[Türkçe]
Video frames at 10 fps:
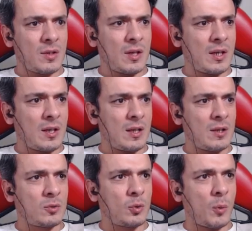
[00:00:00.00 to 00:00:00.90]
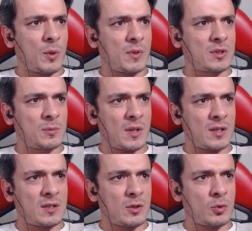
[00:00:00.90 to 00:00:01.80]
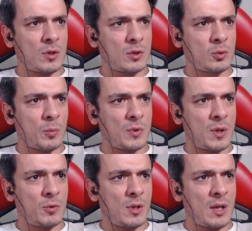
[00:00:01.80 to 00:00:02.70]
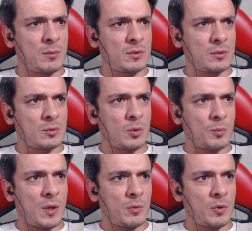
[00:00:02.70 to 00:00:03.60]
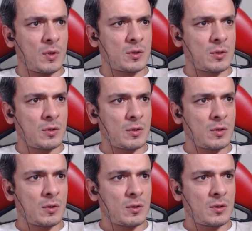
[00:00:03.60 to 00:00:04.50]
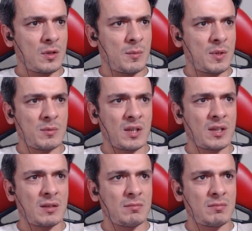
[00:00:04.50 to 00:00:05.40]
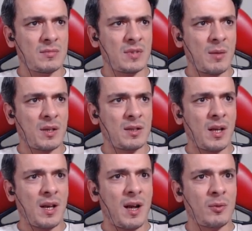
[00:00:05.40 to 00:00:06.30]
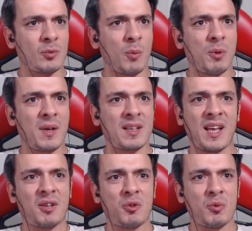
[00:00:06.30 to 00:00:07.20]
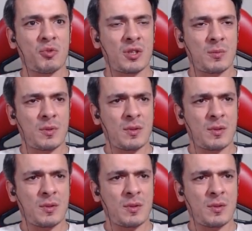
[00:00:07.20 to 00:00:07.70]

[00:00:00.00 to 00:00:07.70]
Ee, toplama kısmına gelirsek şunları da toplayabiliyorlar mı? Toplayabiliyorlar. Ne bileyim sanki yemekte toplamak gerekiyormuş gibi.